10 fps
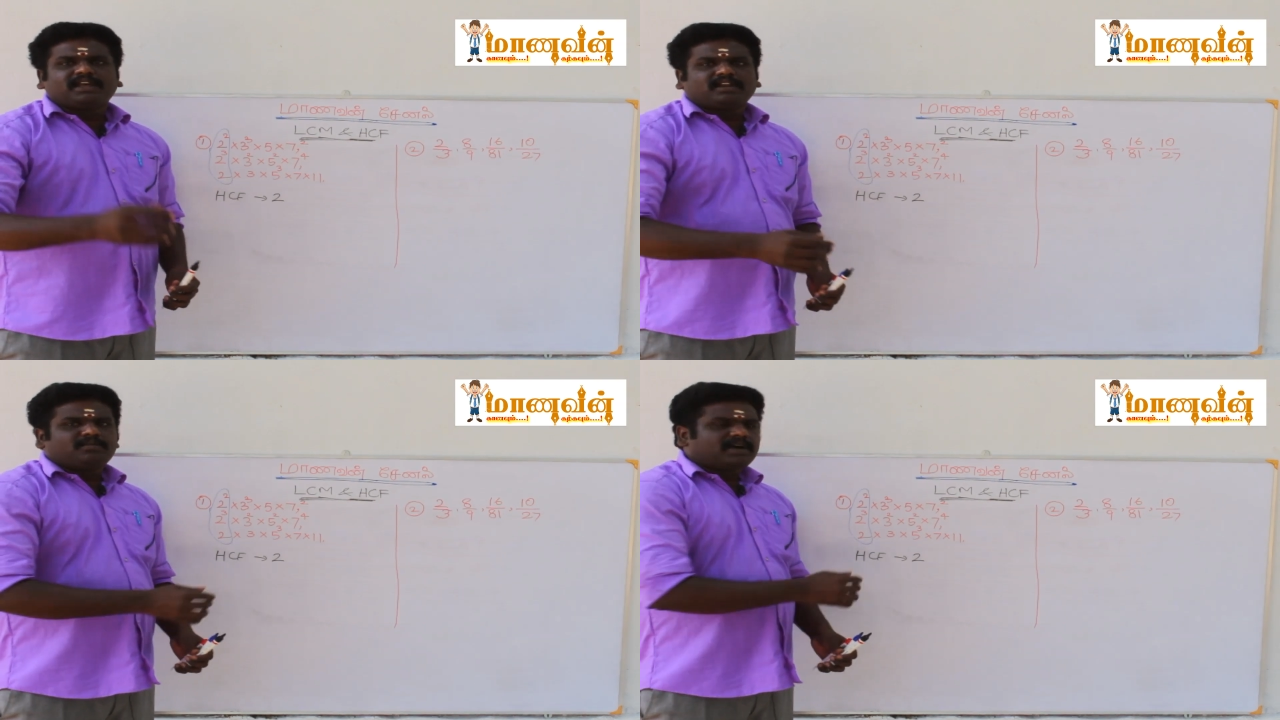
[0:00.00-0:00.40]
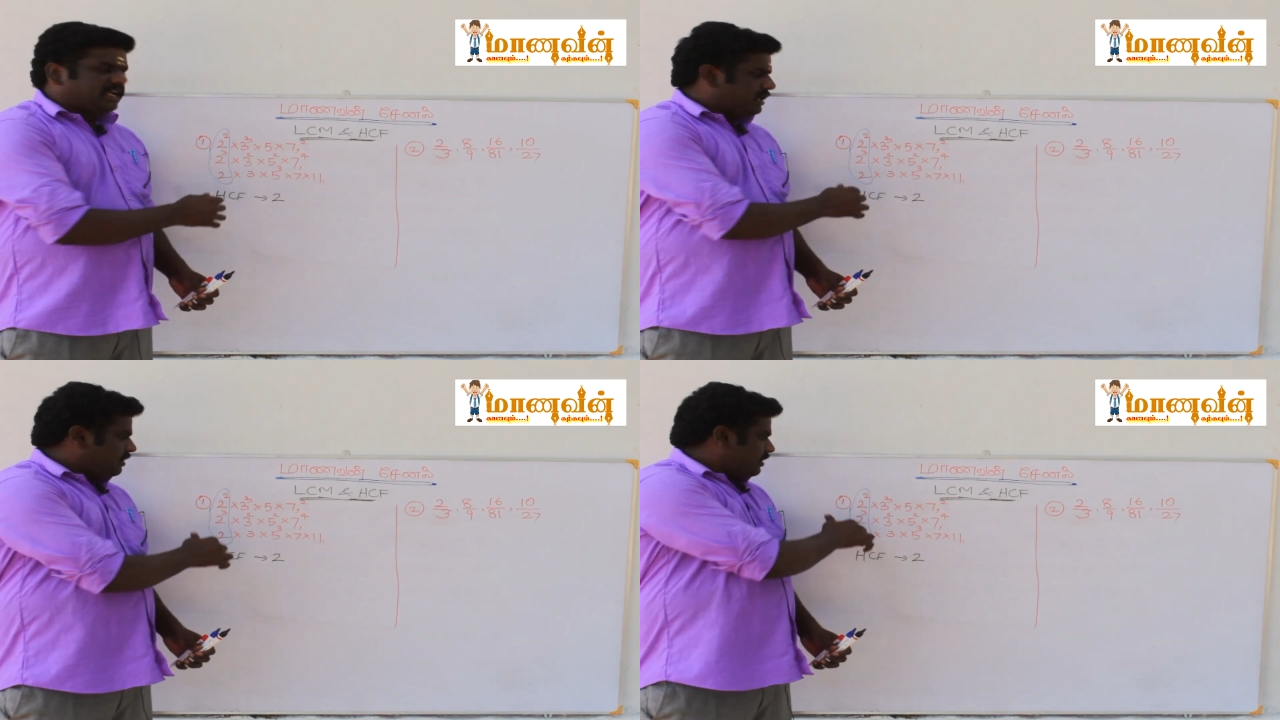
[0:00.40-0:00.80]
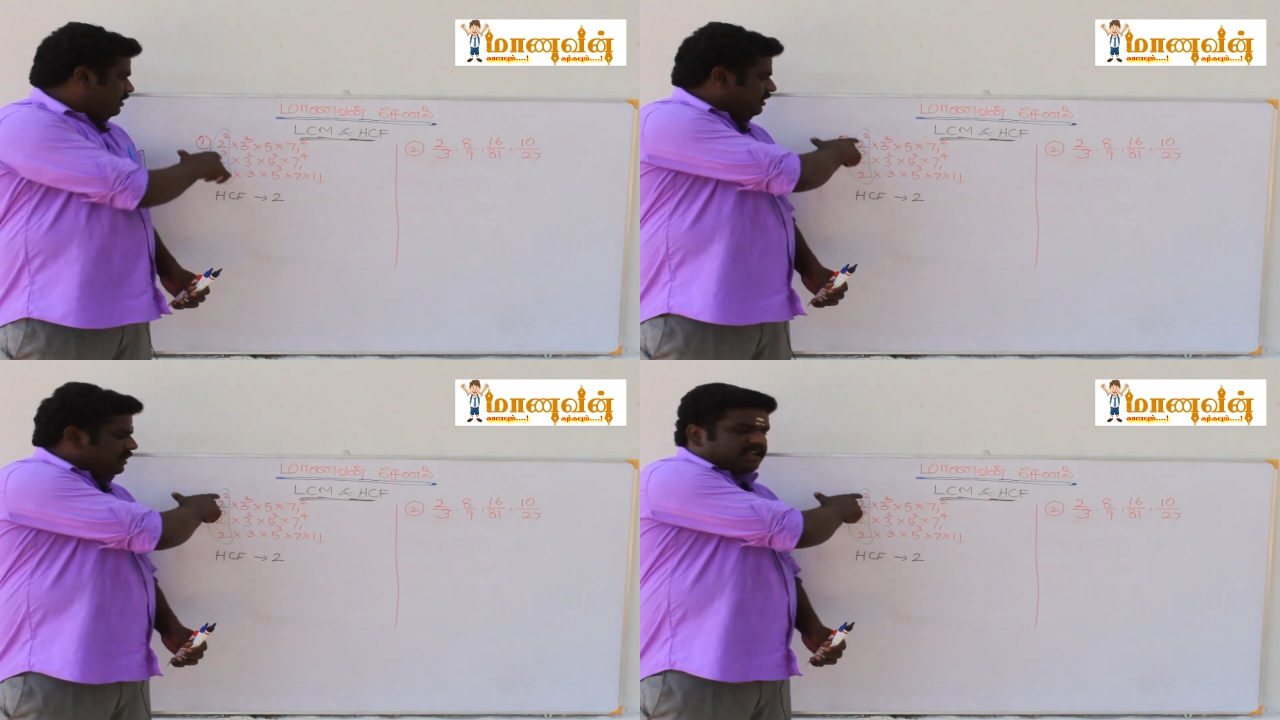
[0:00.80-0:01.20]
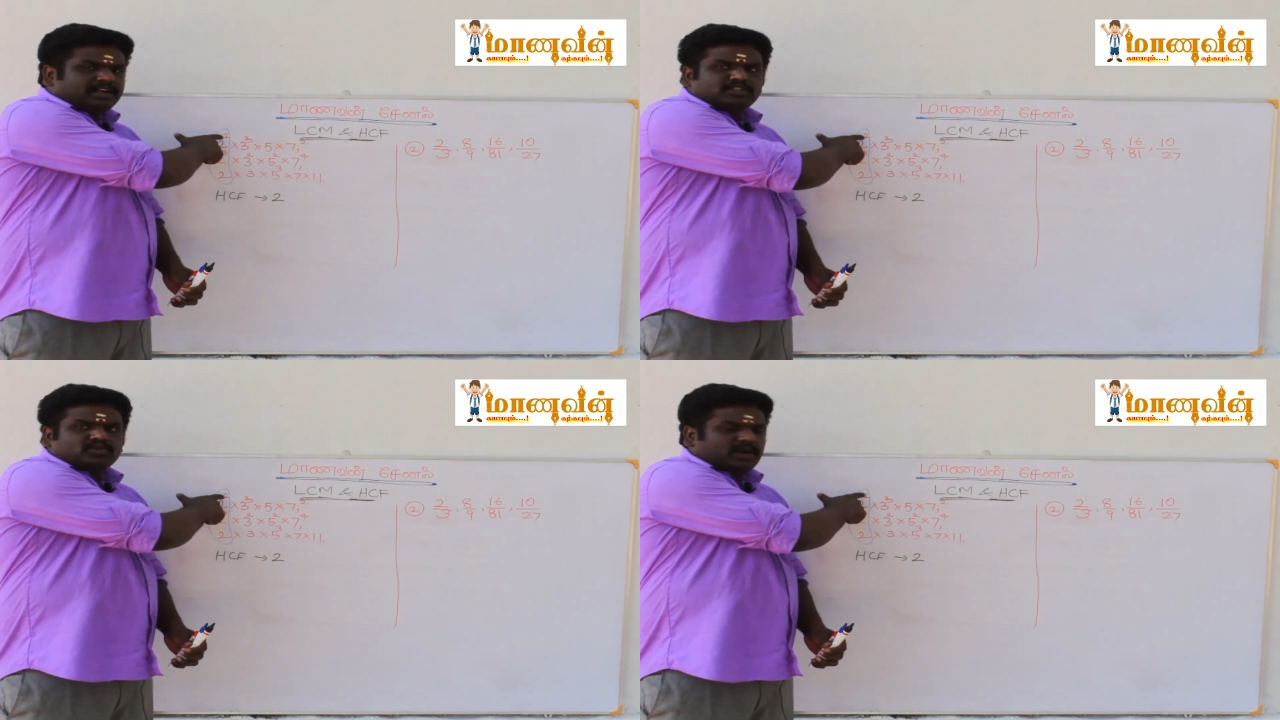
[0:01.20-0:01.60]
கம்மியாக இருக்குன்னு பாருங்கள்
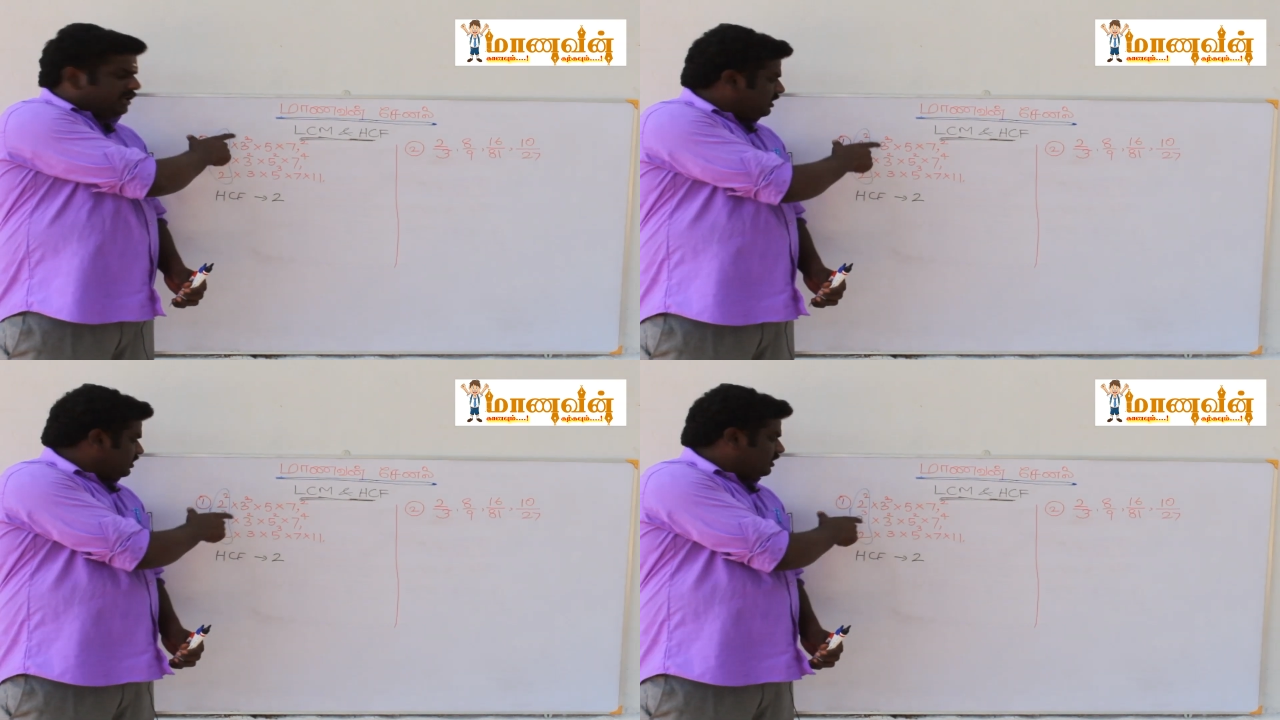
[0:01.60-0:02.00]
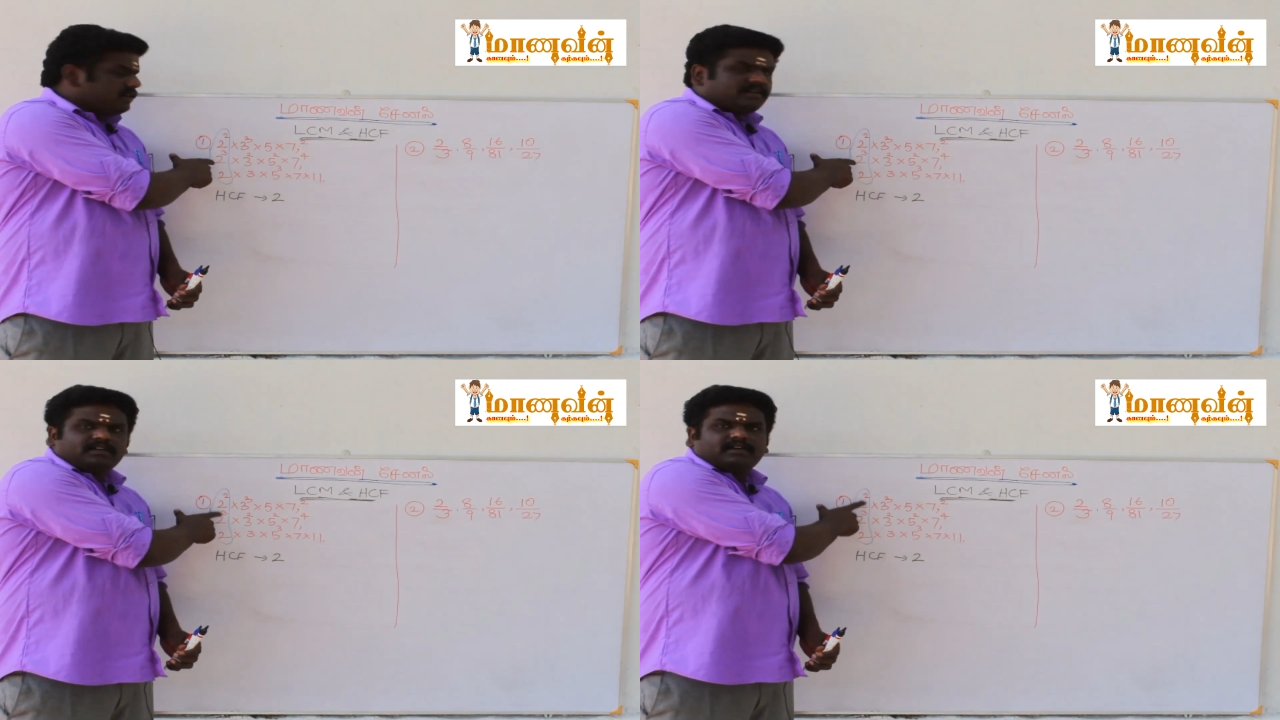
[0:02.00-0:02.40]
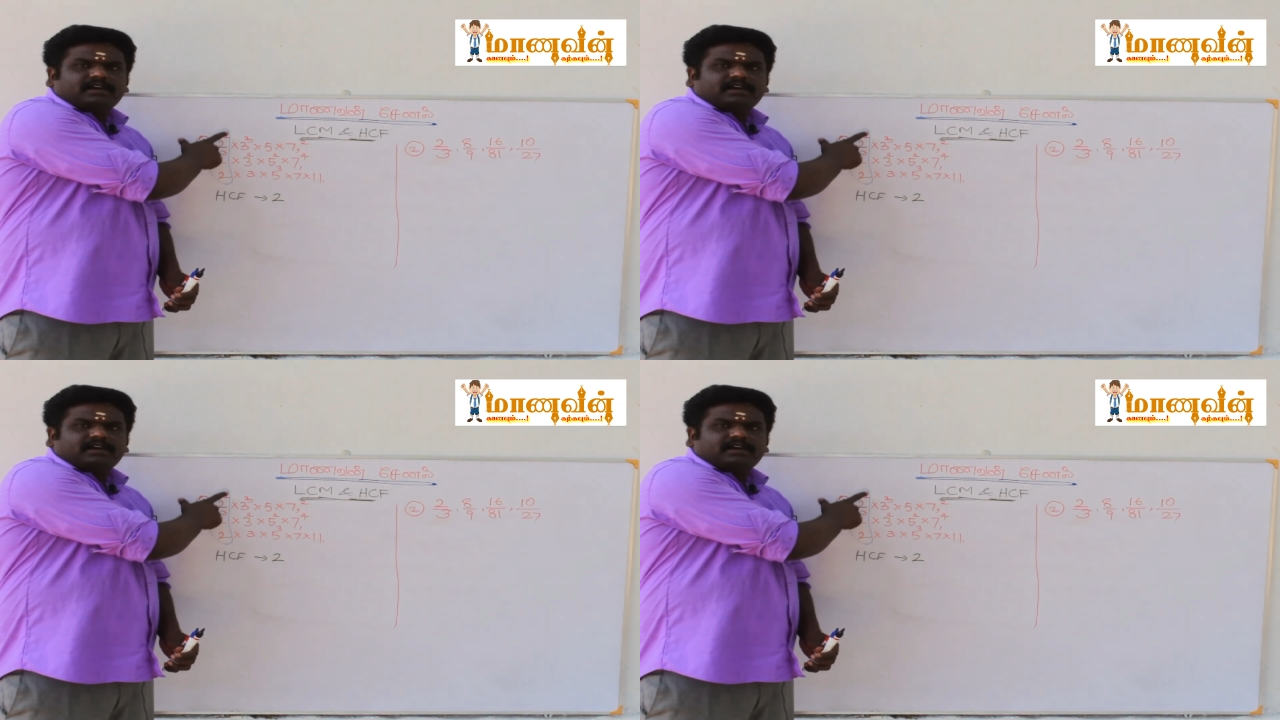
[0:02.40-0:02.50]
இங்கே ரெண்டு ஸ்கொயர் இருக்குது